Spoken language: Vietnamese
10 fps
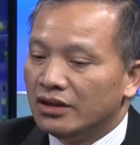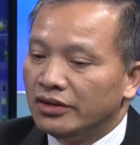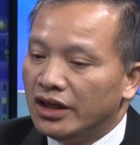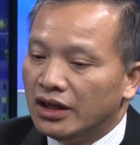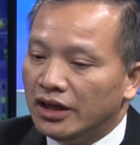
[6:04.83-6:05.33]

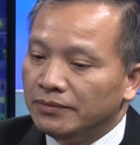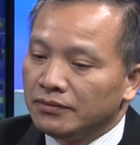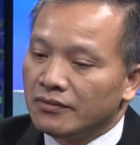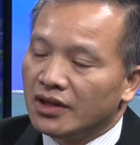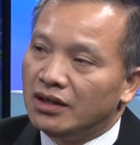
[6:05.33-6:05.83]
thế nên là
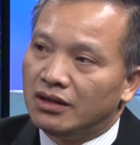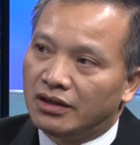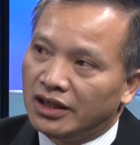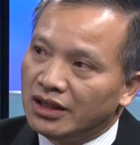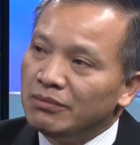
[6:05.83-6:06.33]
ờ,
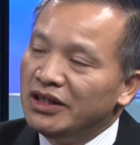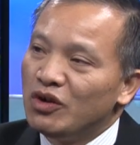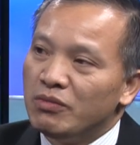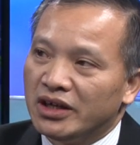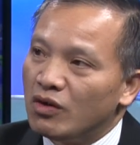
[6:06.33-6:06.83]
cái tâm lý
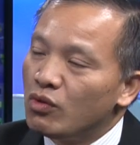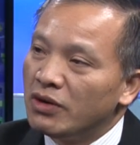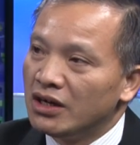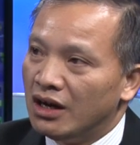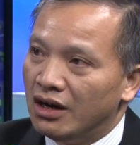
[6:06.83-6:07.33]
của mình không có
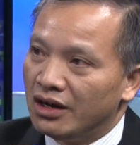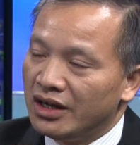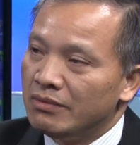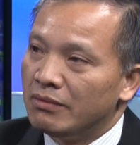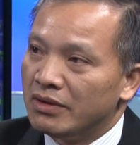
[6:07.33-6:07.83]
bất ngờ
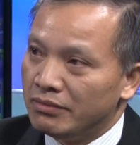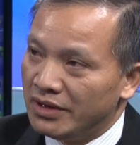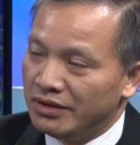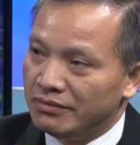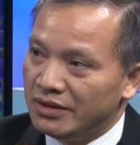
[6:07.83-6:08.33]
khi mà mình
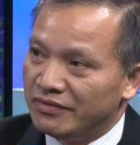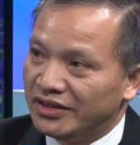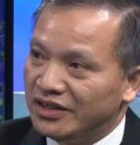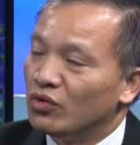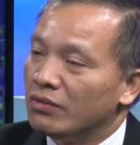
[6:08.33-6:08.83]
mình mình phải
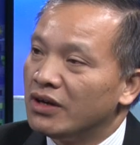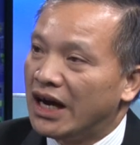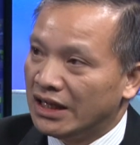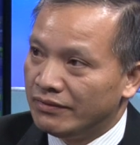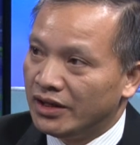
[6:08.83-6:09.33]
chịu cái mức
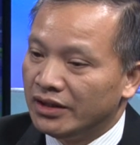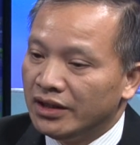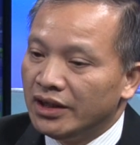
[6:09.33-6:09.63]
án như vậy